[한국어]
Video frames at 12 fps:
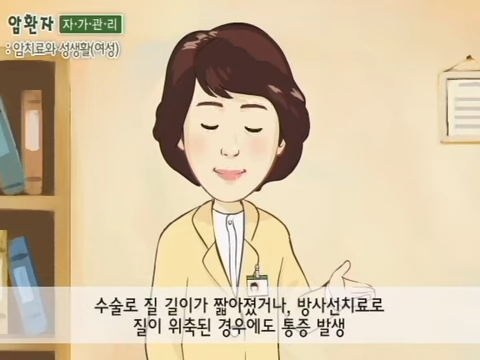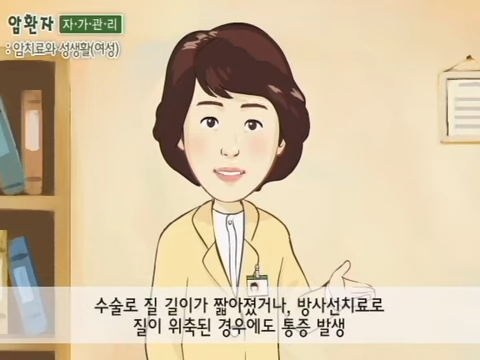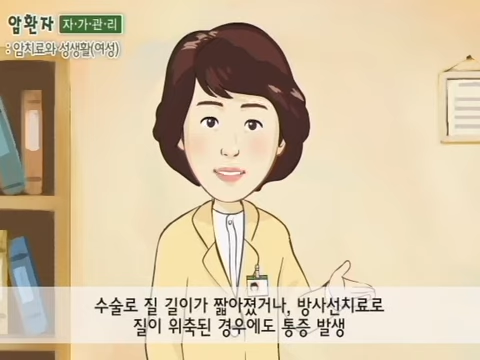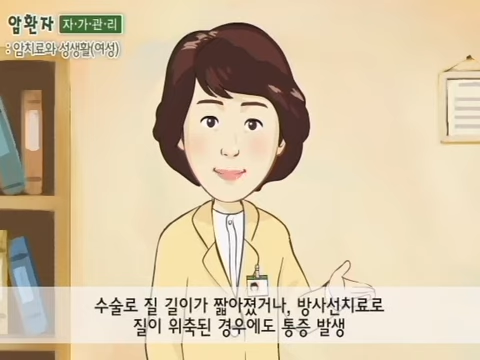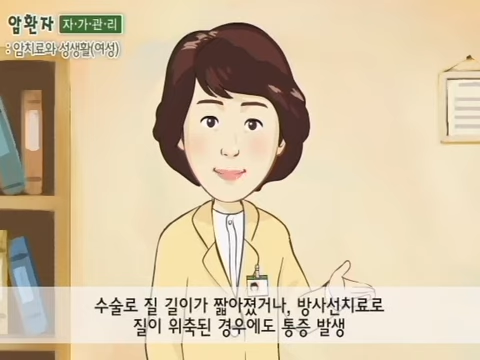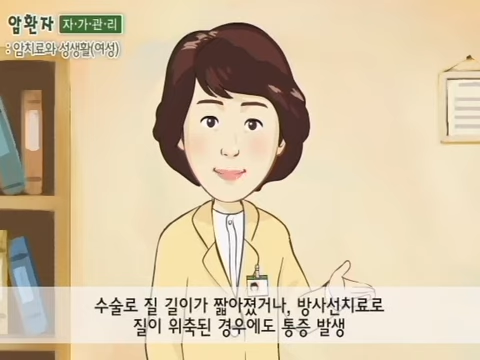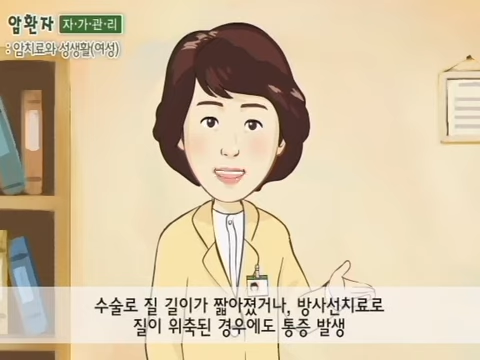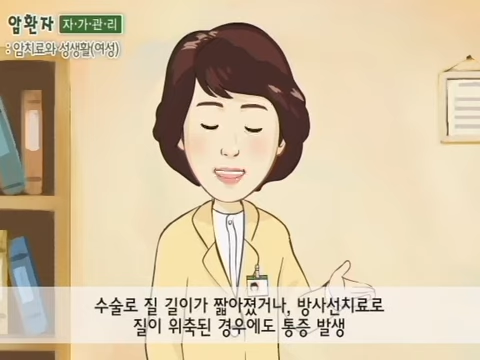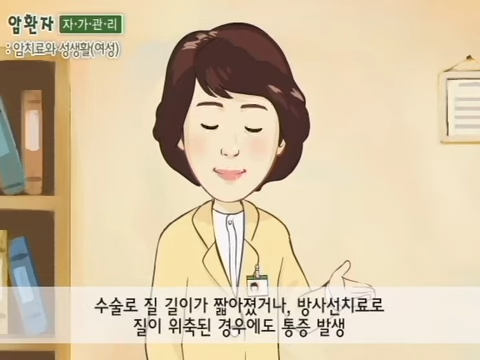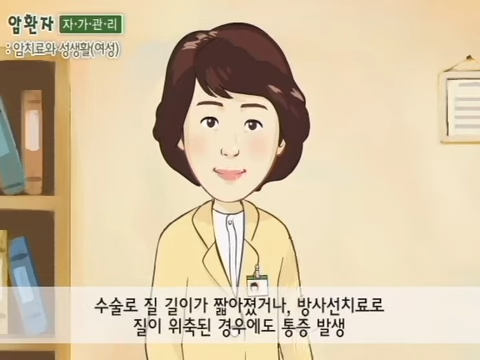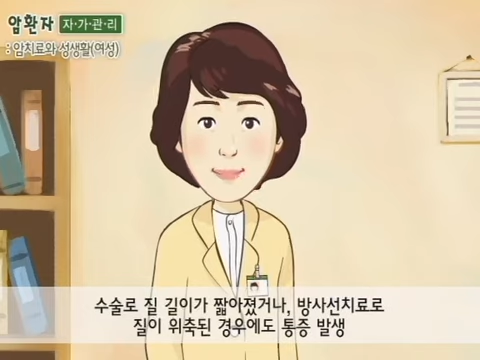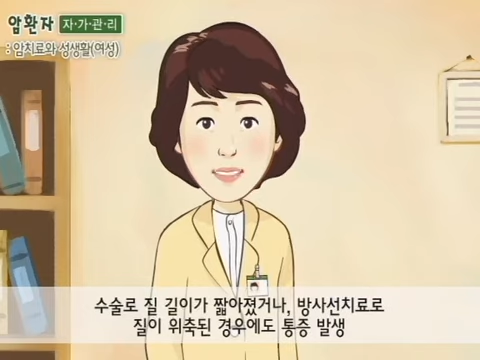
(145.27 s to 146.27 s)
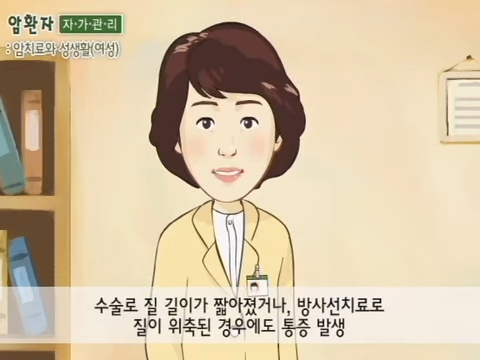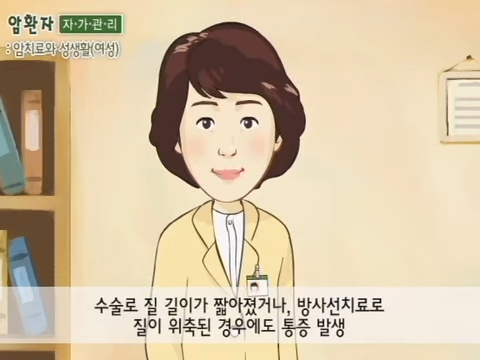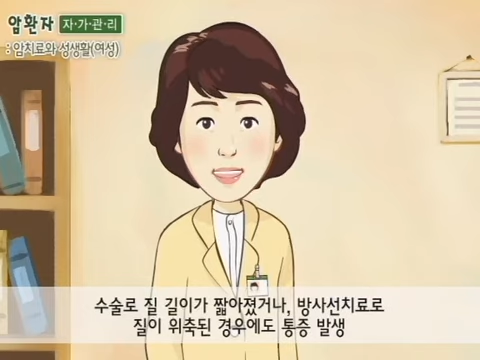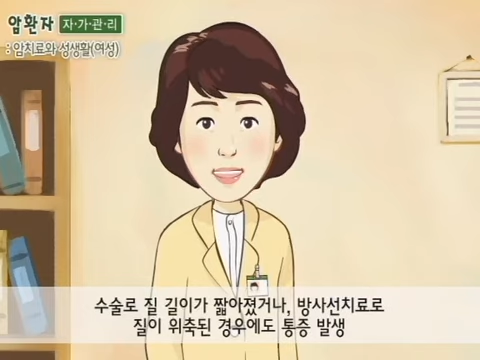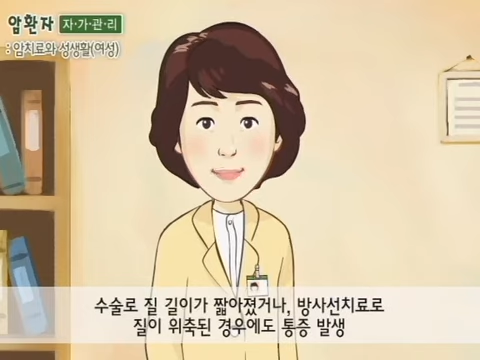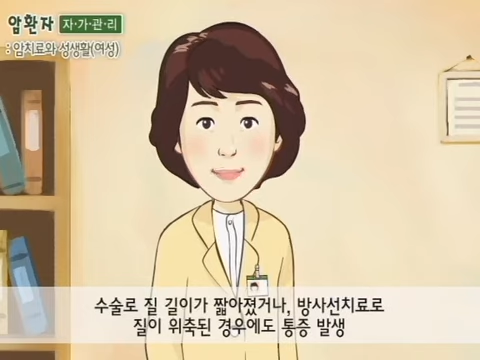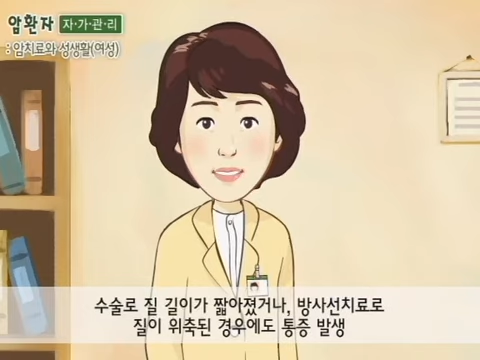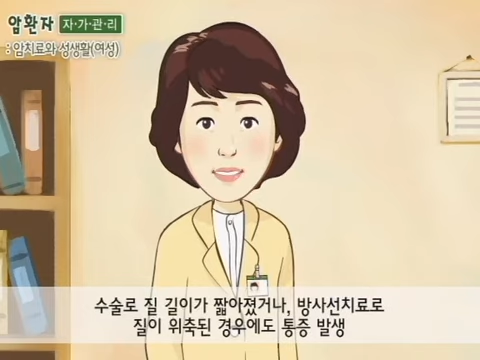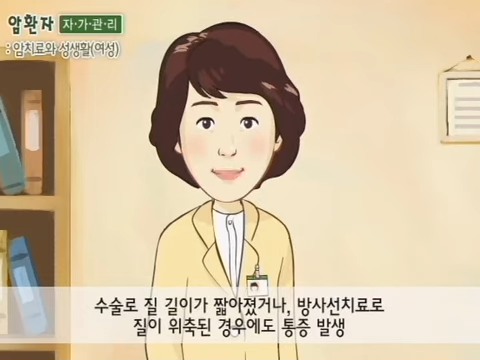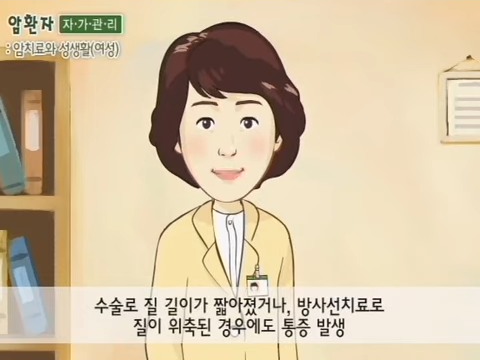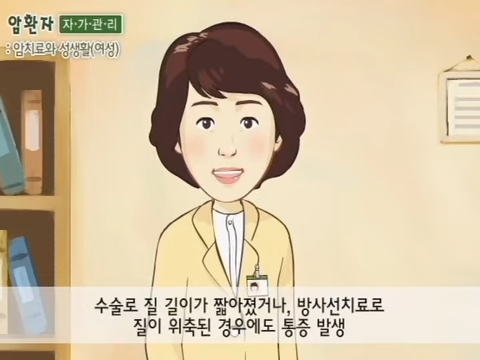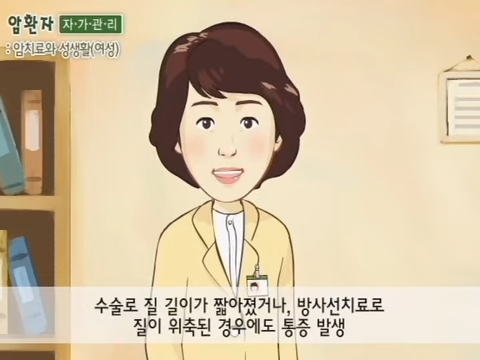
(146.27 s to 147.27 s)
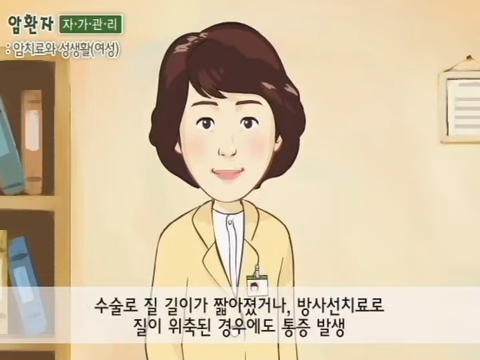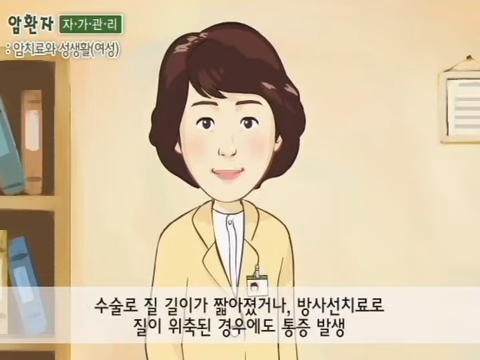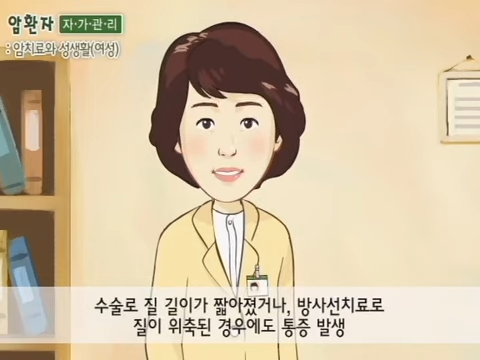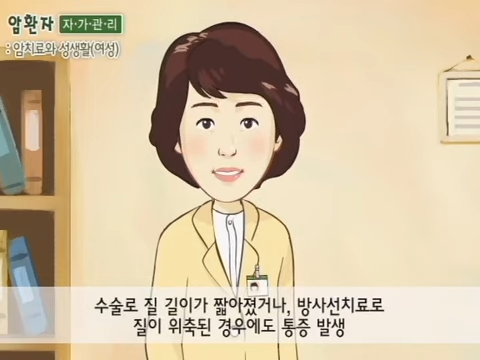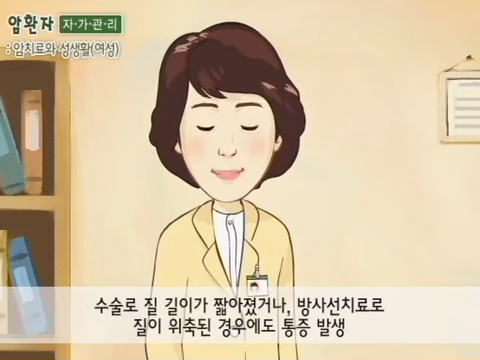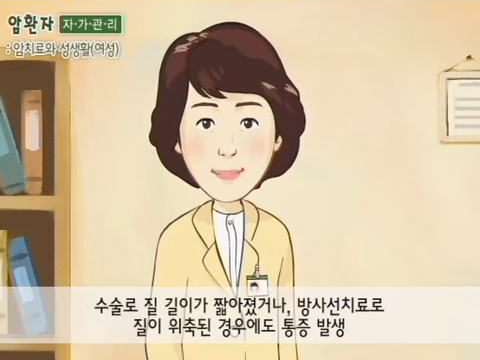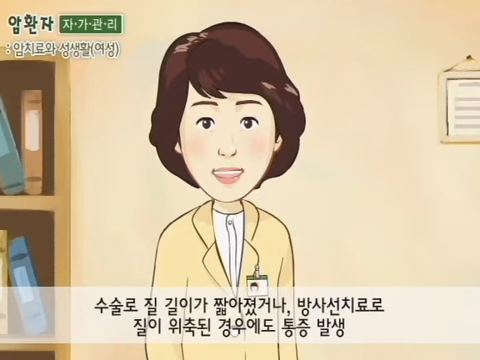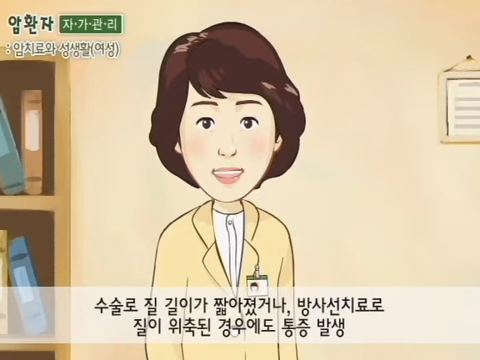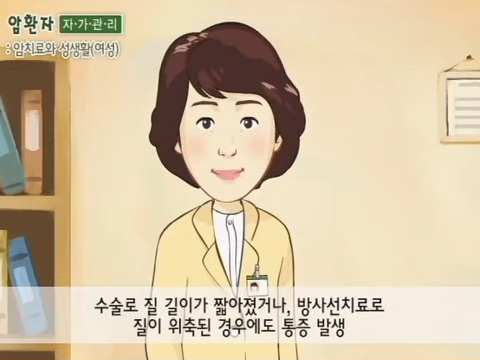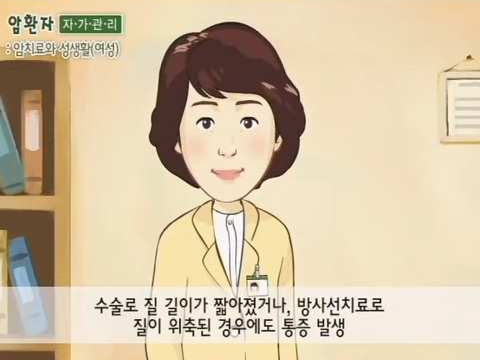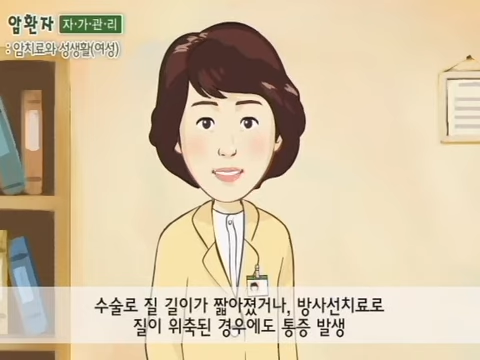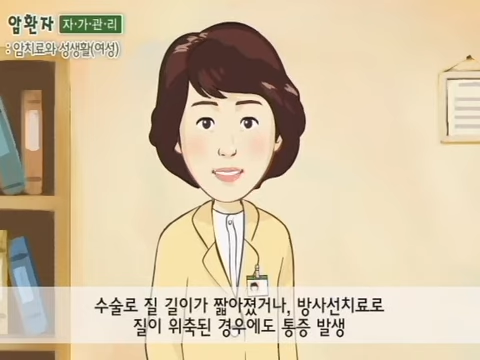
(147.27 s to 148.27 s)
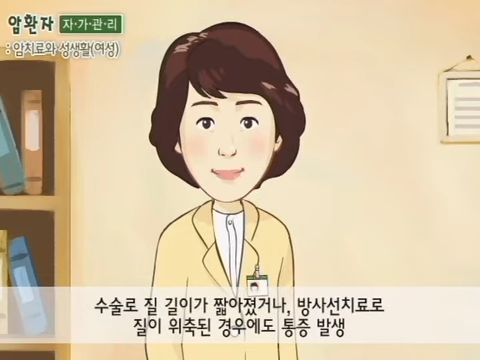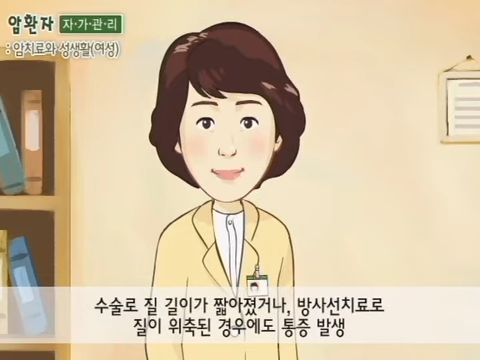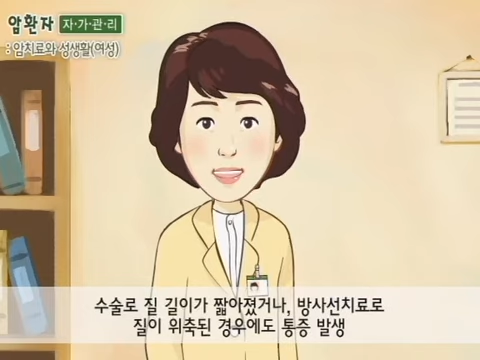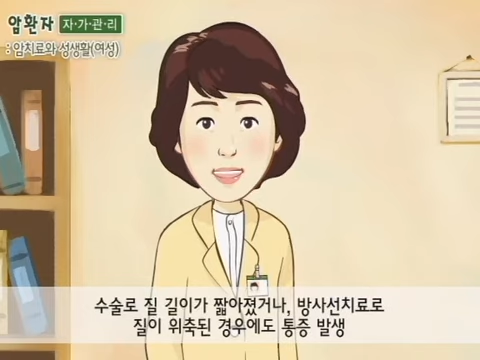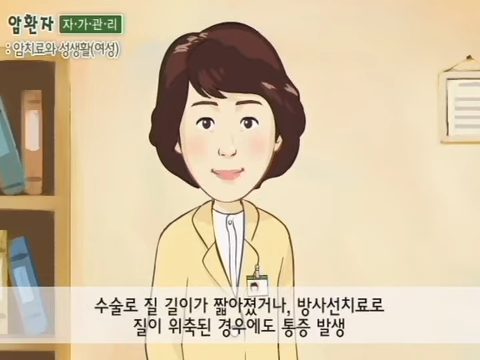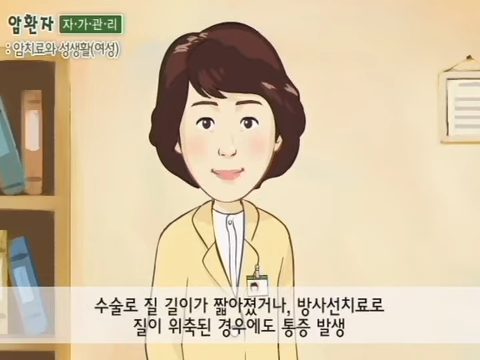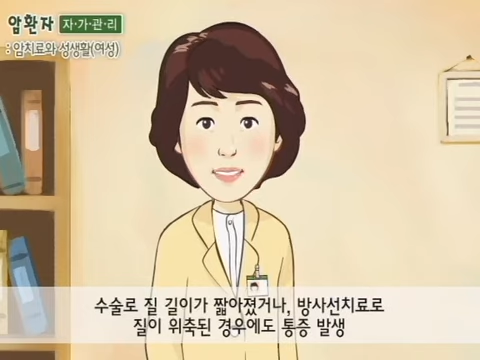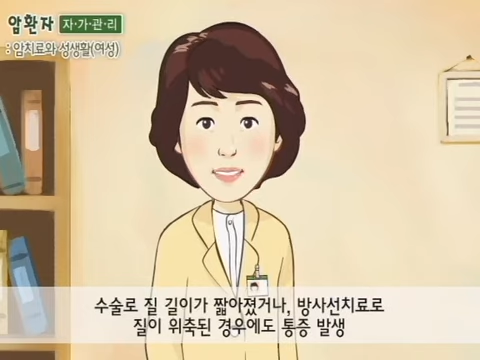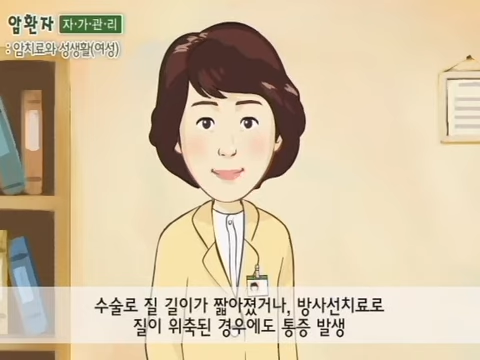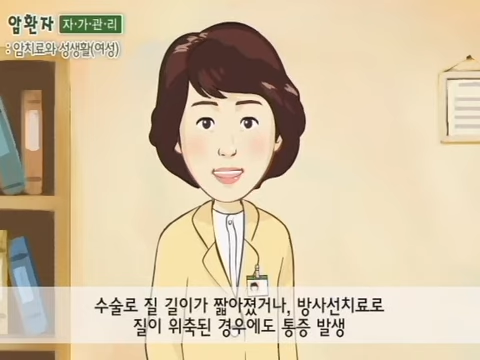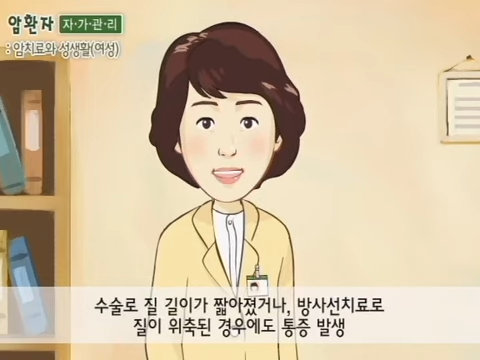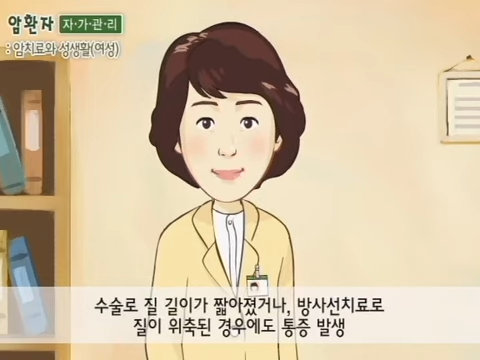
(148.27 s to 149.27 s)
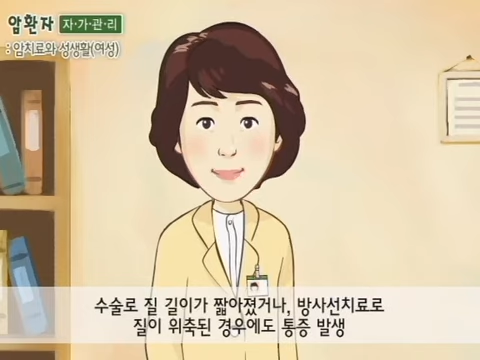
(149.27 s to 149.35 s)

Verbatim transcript: 방사선 치료로 질이 위축된 경우에도 통증을 느낄